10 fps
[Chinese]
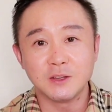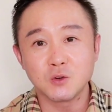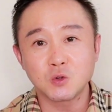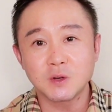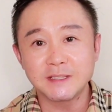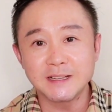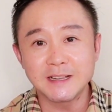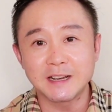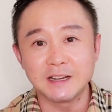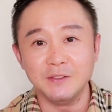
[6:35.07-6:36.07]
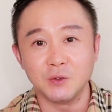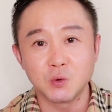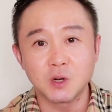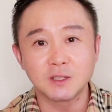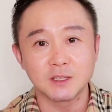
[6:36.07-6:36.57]
也就是说，现在很
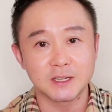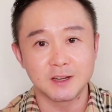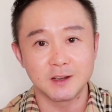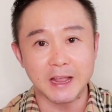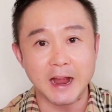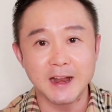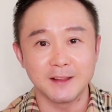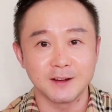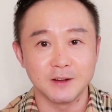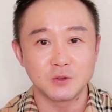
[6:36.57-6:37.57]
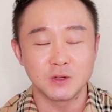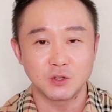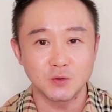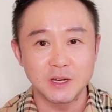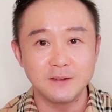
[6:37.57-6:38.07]
多的这个感染的人
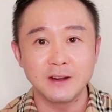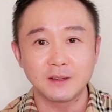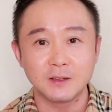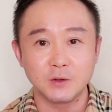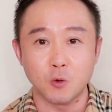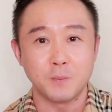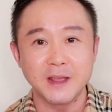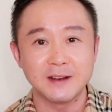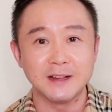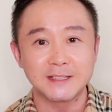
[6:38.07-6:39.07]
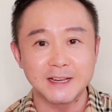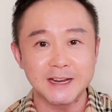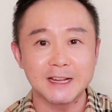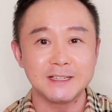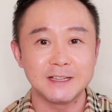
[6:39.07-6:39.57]
群，就是因为有病人在
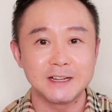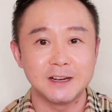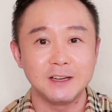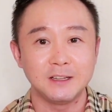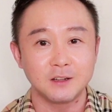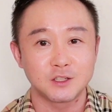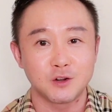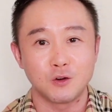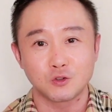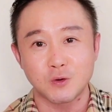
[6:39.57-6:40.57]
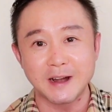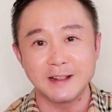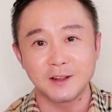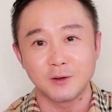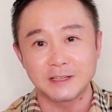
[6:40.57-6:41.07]
家进行隔离的时候，传
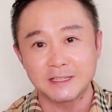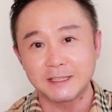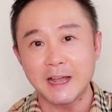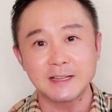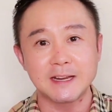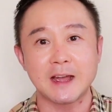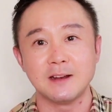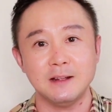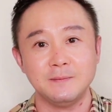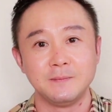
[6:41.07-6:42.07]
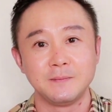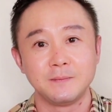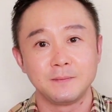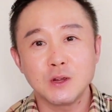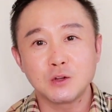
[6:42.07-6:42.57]
染到了其他家人。
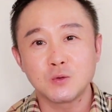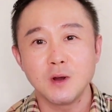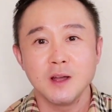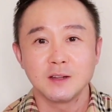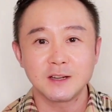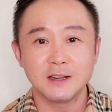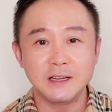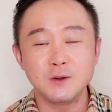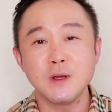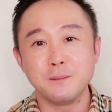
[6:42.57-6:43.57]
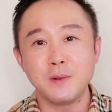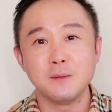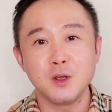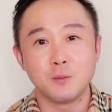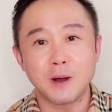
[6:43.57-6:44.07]
所以说，这个医院
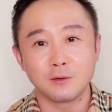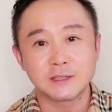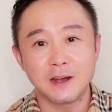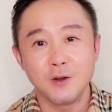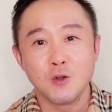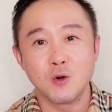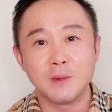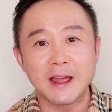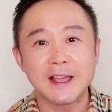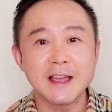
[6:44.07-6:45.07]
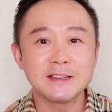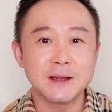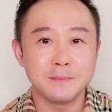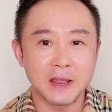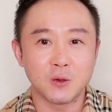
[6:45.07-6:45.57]
并没有爆仓。我们来看一
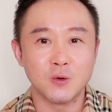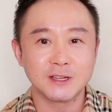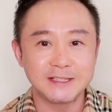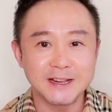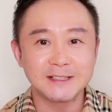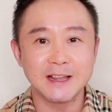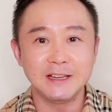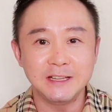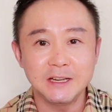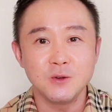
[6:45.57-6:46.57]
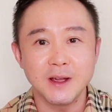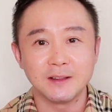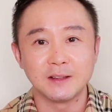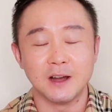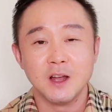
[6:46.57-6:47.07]
下美国现在医
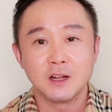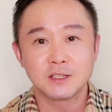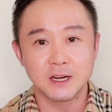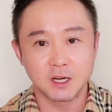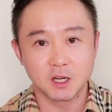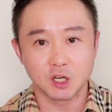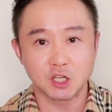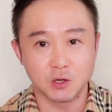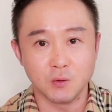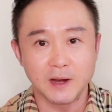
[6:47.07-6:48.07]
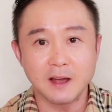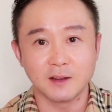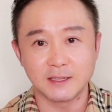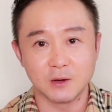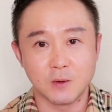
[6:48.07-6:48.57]
院的这个使用
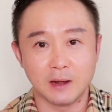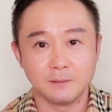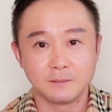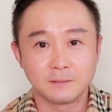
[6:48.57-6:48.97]
量的情况。